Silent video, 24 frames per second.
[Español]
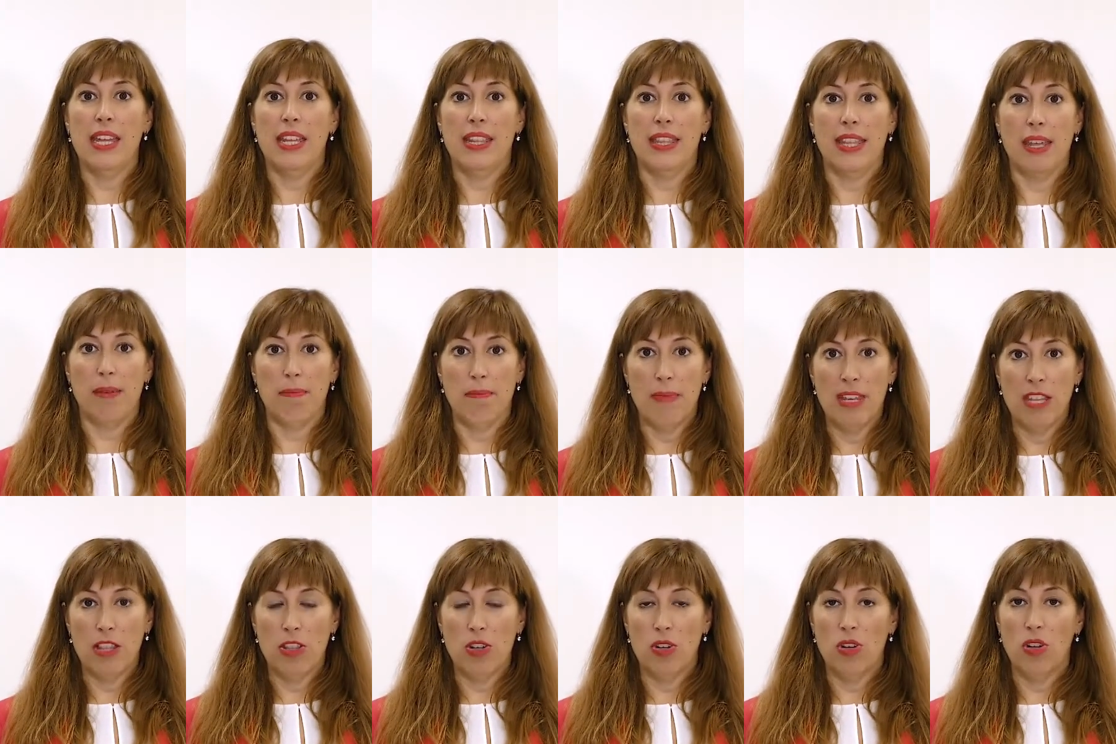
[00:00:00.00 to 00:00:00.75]
Te
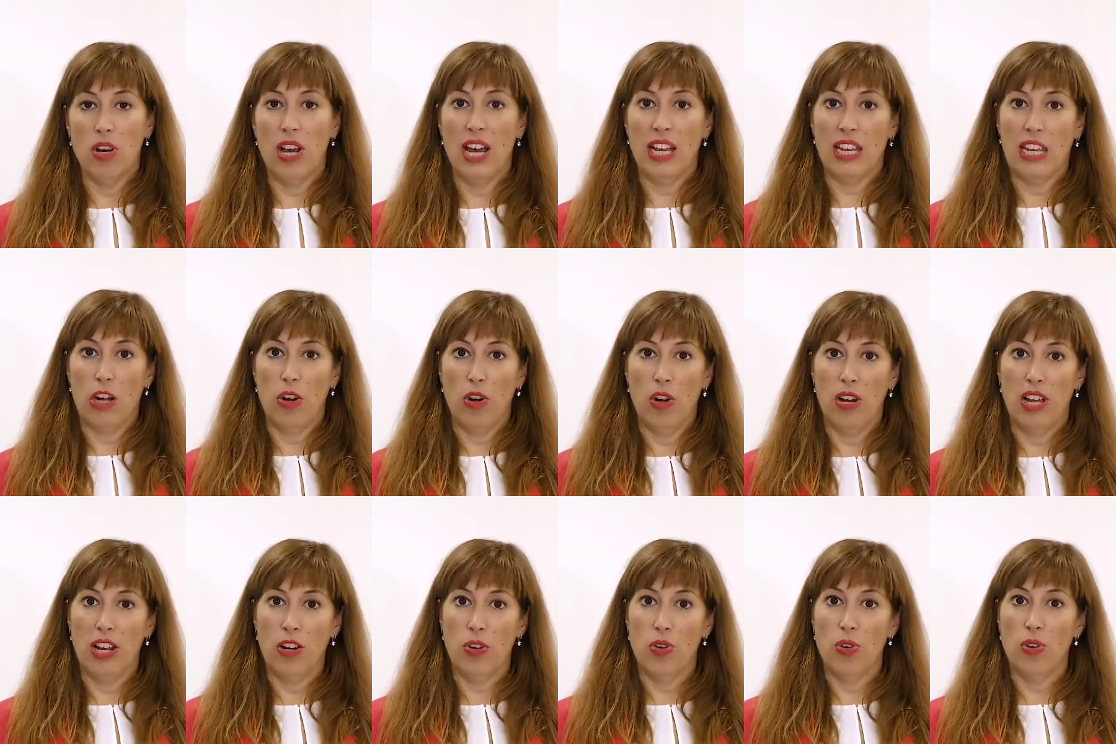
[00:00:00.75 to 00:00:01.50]
invito a que a lo
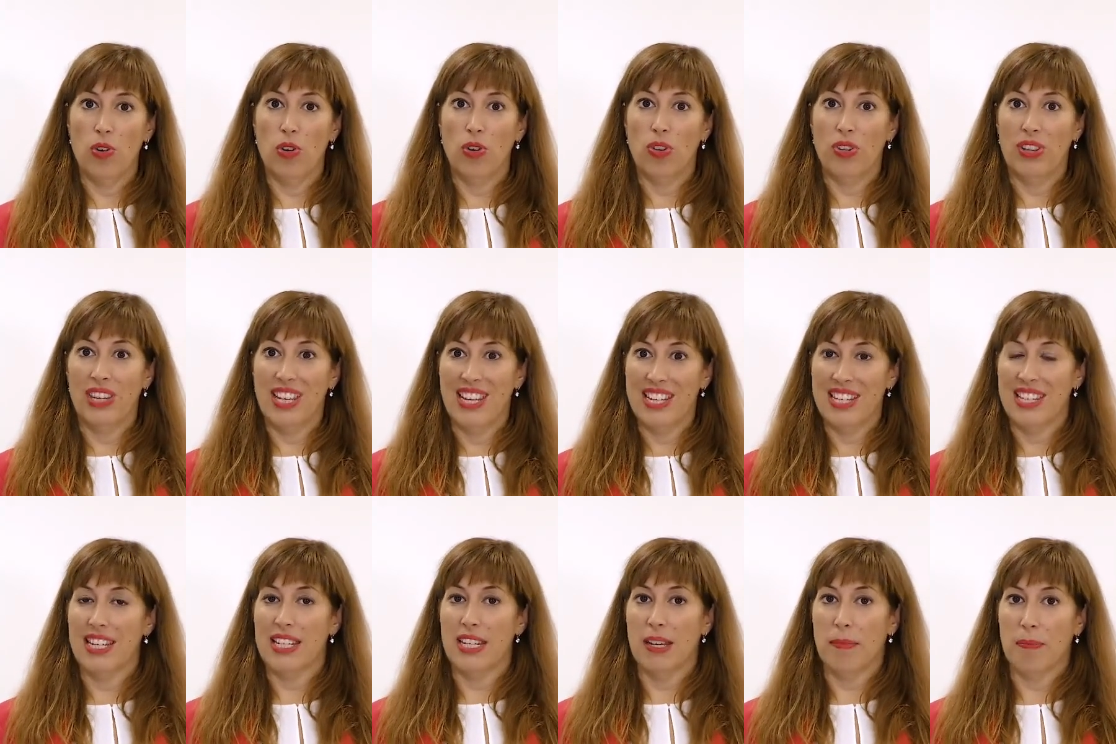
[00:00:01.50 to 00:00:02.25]
largo de
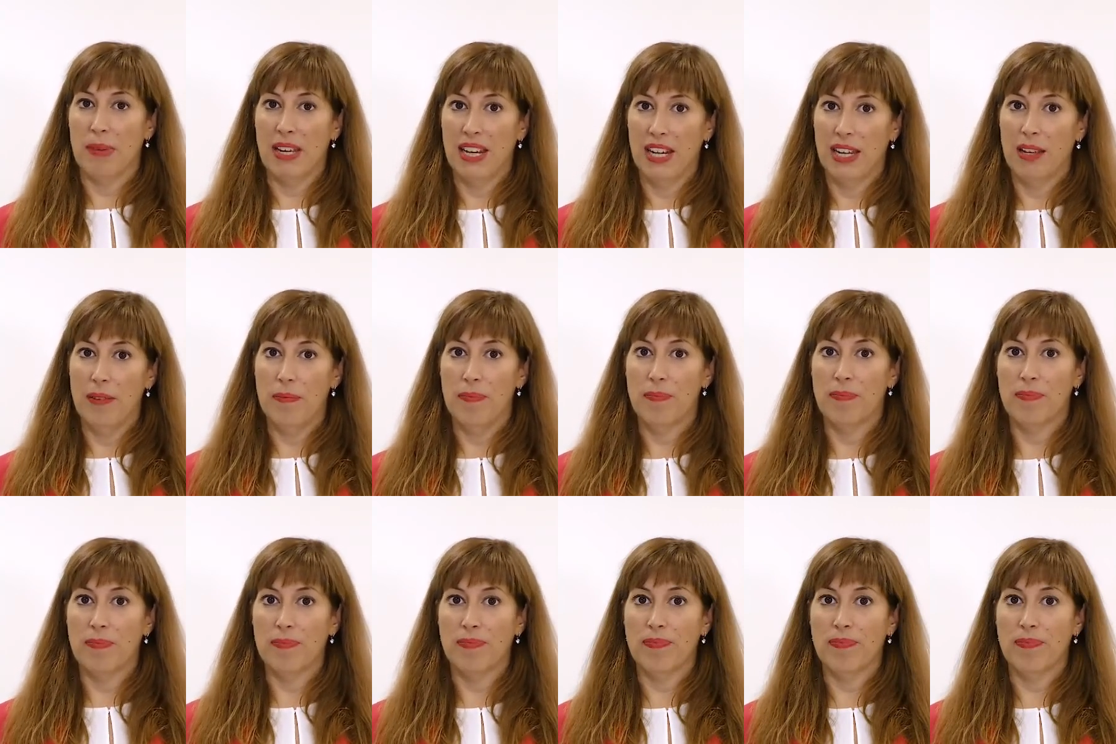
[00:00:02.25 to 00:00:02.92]
esta semana